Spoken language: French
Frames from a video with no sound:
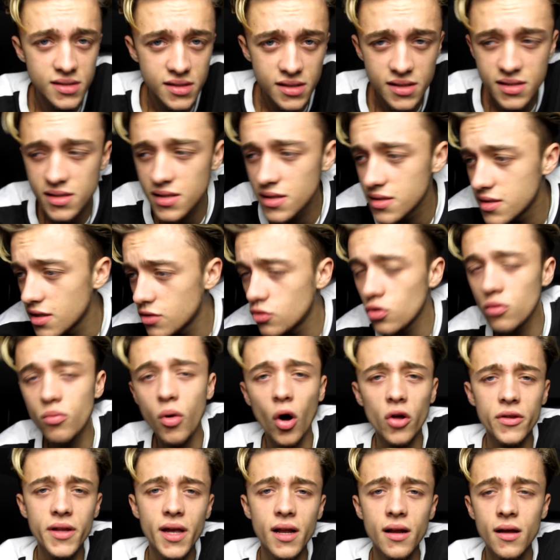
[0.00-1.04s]
Sixix et tout le
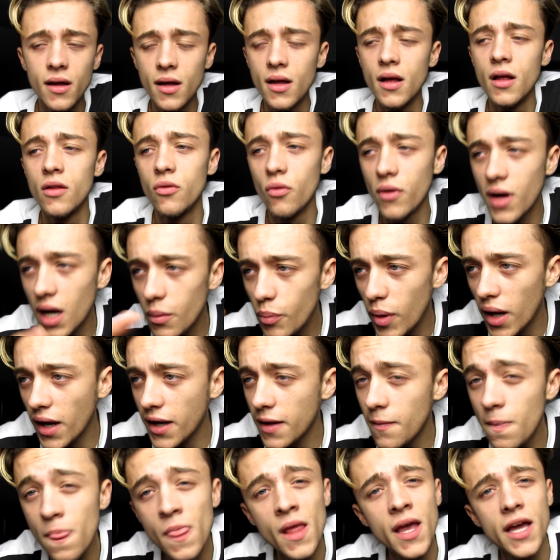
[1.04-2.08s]
bordel. Donc à
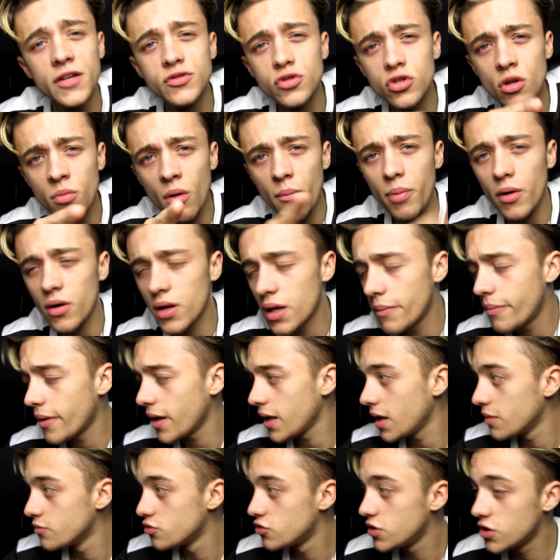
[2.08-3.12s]
Paris. Et justement, parlant de la
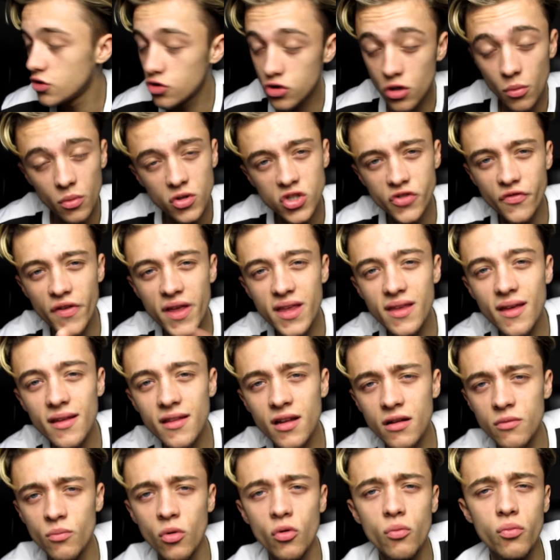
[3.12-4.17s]
Paris Games Week, justement, je vais y
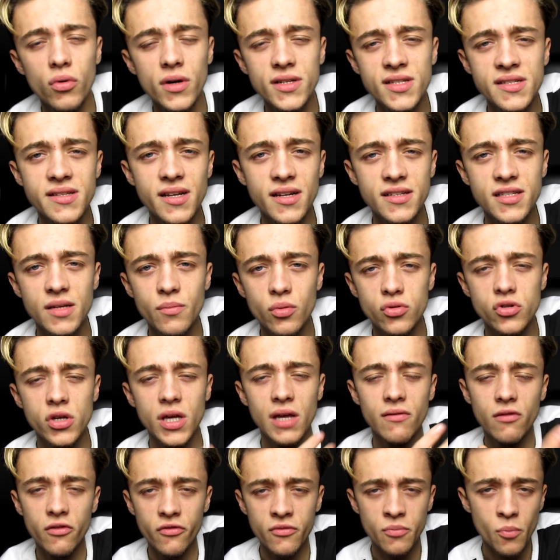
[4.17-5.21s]
être. Donc pour les intéressés, pour ceux
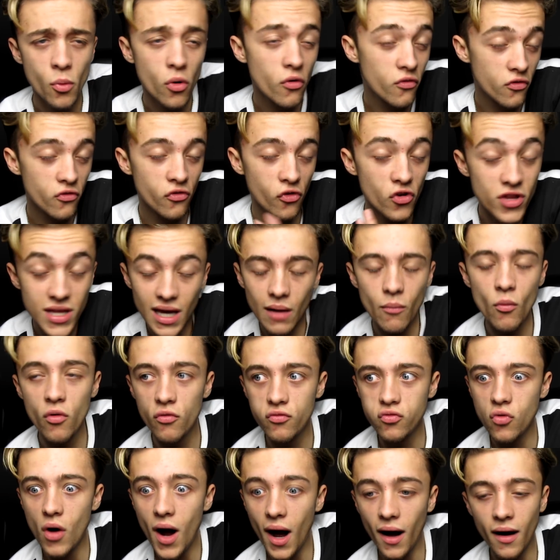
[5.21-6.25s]
qui veulent venir me
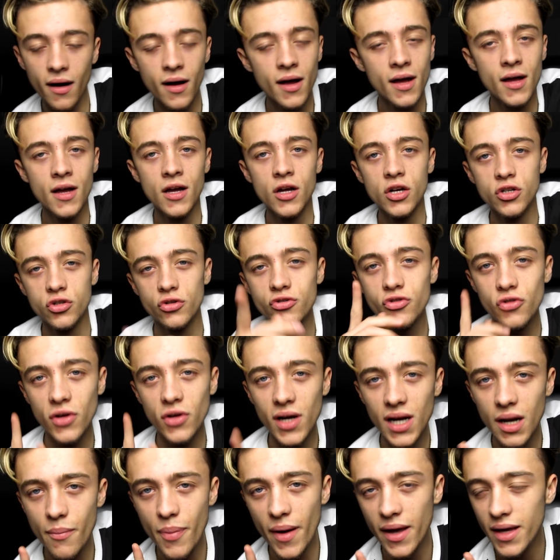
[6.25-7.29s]
voir, je serai
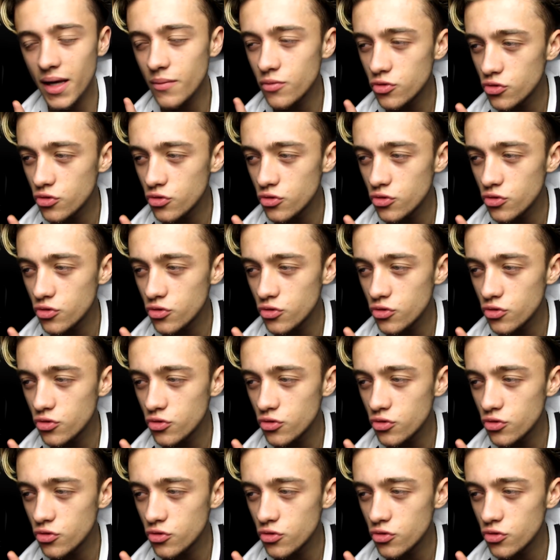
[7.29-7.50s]
à la Paris Games